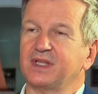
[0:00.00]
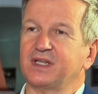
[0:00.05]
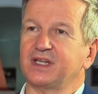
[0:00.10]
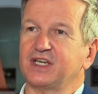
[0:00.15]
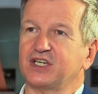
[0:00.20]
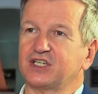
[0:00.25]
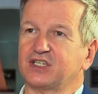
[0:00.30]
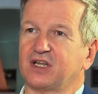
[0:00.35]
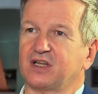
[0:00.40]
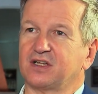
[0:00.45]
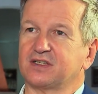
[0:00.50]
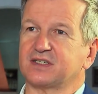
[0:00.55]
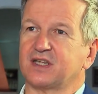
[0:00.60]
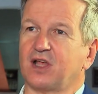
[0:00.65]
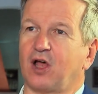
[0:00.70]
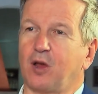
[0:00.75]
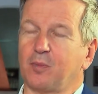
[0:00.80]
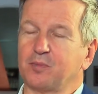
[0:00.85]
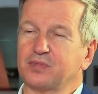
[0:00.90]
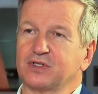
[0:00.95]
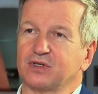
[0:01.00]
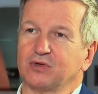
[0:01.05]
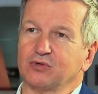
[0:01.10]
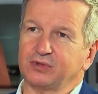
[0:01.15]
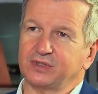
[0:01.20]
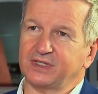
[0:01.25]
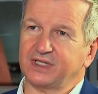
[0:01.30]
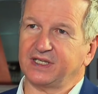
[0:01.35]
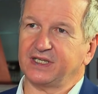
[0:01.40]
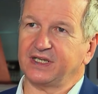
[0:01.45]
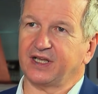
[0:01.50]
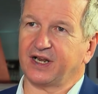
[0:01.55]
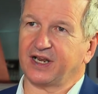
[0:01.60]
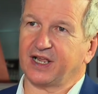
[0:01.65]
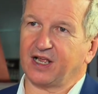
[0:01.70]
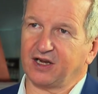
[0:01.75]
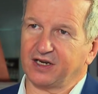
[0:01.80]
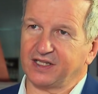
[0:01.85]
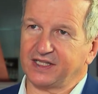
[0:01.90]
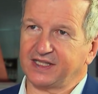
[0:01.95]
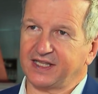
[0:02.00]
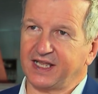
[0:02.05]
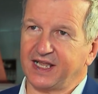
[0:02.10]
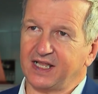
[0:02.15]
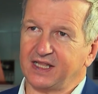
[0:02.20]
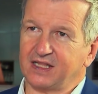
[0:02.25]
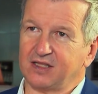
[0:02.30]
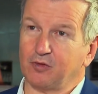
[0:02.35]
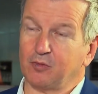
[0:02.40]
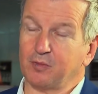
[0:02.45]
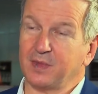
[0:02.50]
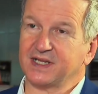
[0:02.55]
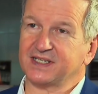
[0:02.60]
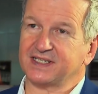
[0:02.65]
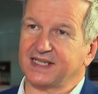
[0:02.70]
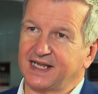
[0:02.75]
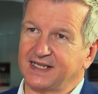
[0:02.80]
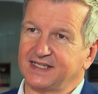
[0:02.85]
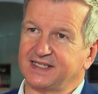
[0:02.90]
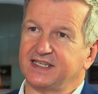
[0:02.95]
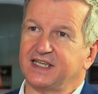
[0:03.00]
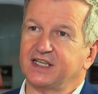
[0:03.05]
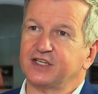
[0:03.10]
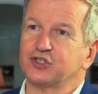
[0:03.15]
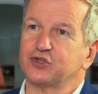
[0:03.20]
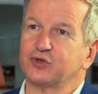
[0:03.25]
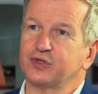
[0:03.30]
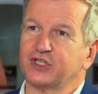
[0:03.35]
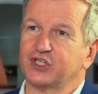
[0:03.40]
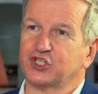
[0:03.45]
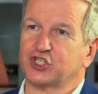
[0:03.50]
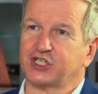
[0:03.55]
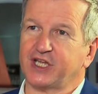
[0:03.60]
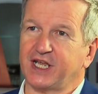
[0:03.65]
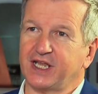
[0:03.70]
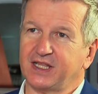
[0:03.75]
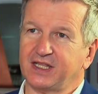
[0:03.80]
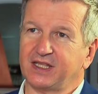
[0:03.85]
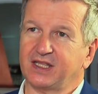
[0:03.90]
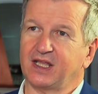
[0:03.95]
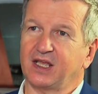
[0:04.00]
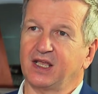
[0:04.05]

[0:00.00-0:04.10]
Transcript: dann ist das absolute Realität. Und wir sehen es jetzt schon in der Stadt.